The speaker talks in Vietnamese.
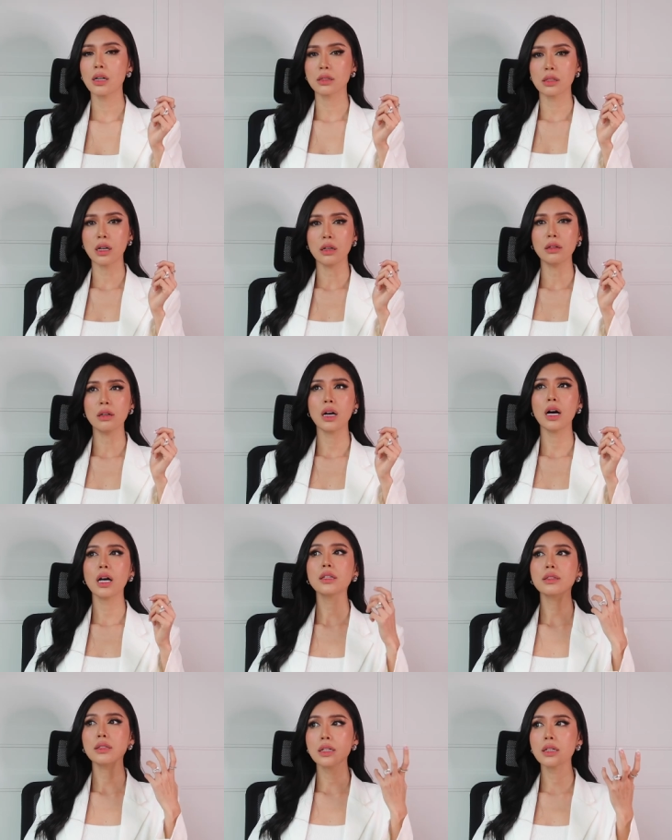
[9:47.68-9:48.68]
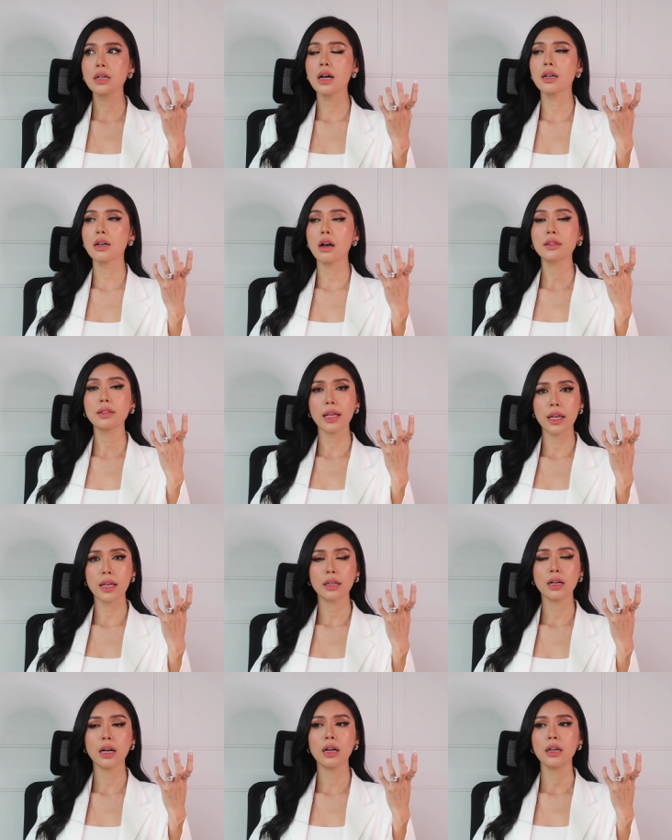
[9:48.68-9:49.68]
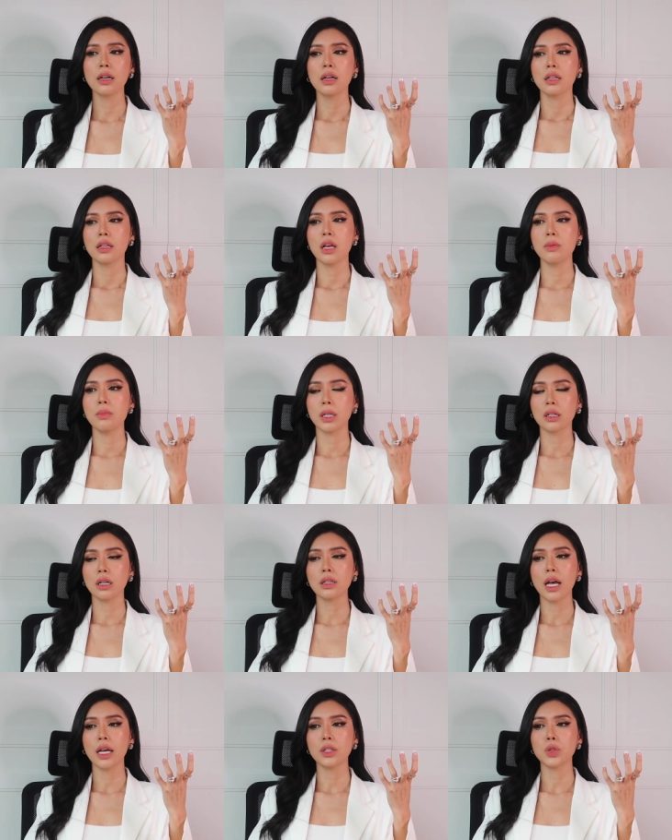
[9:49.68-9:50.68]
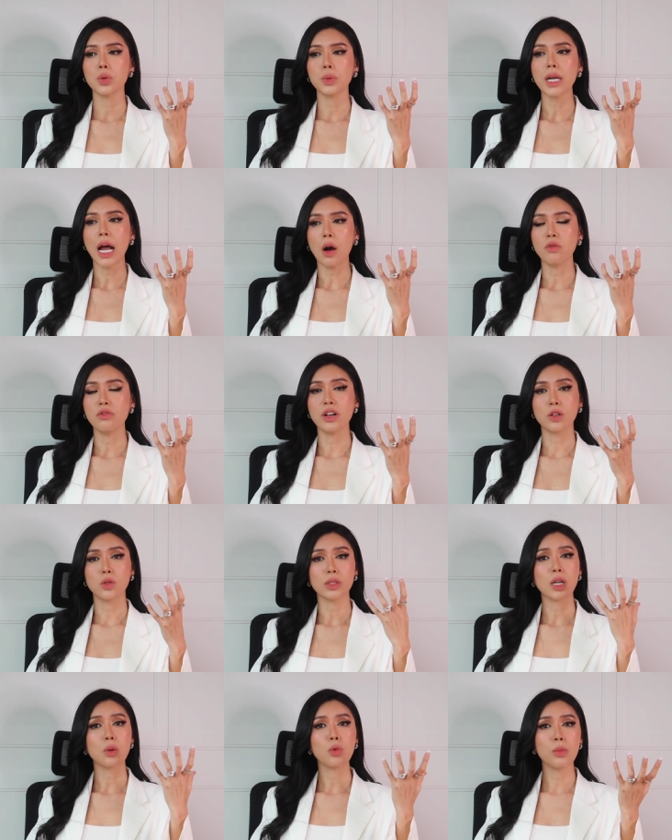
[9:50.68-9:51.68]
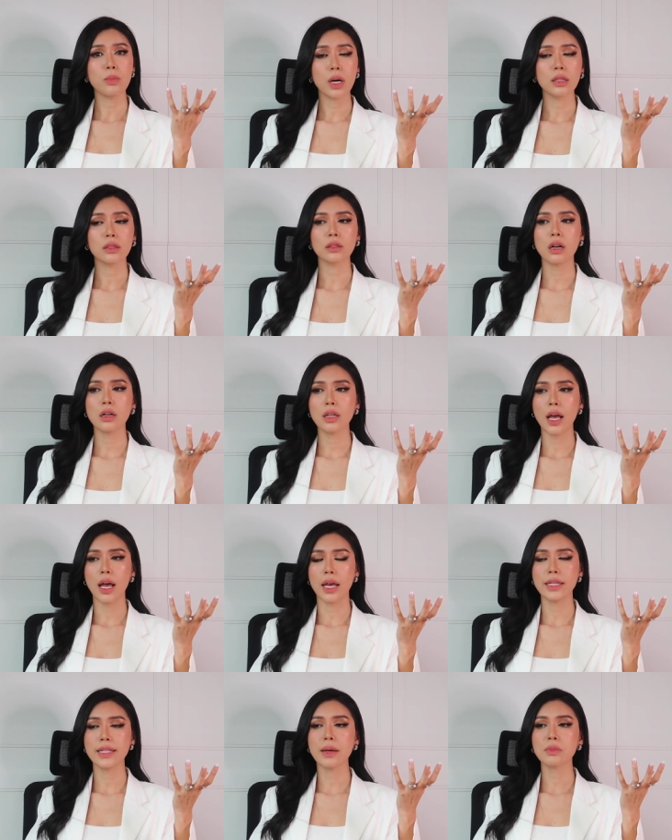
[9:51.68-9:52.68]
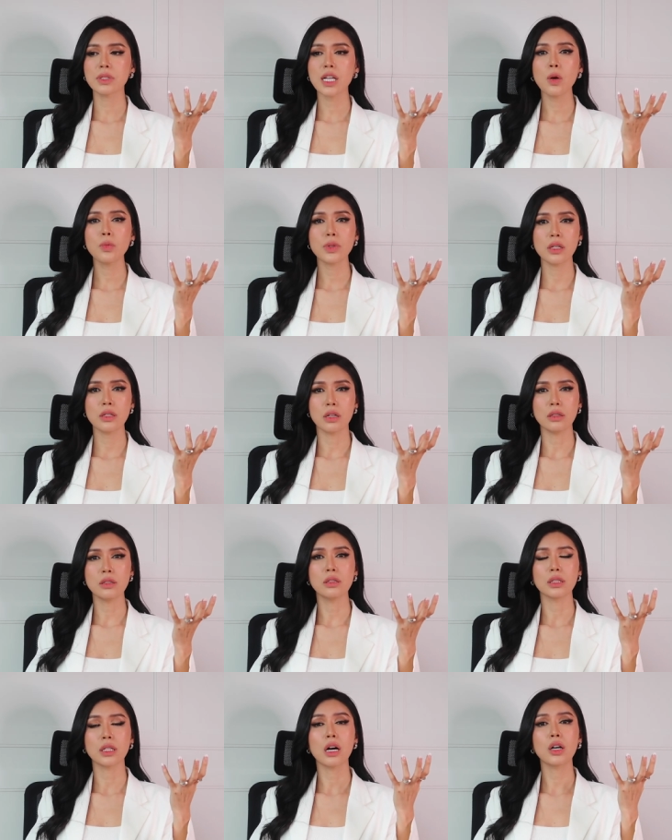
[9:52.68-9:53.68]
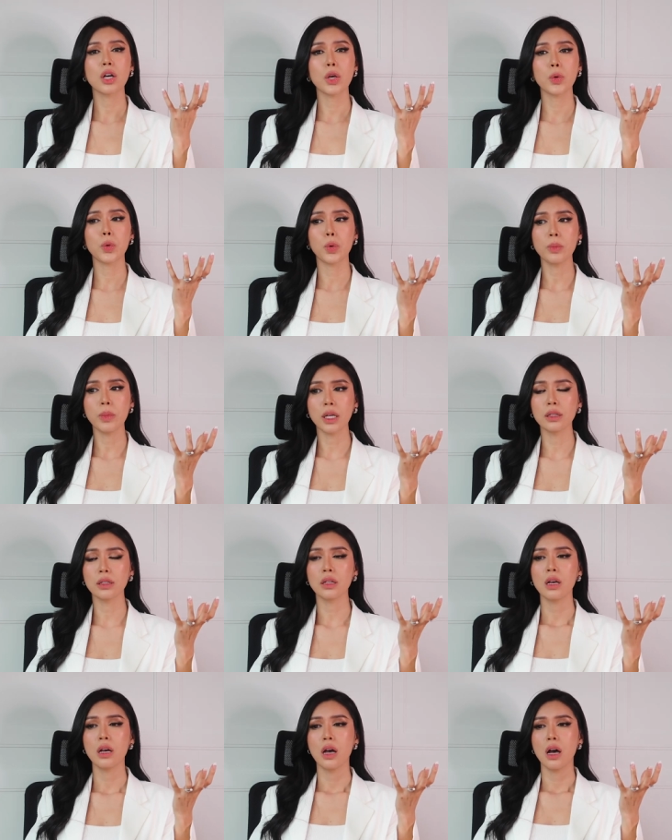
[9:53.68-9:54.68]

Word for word: thật sự á, ít nhất á, có tiền á, thì mình có thể chủ động về cuộc sống của mình có thể chăm sóc cho những người thân yêu của mình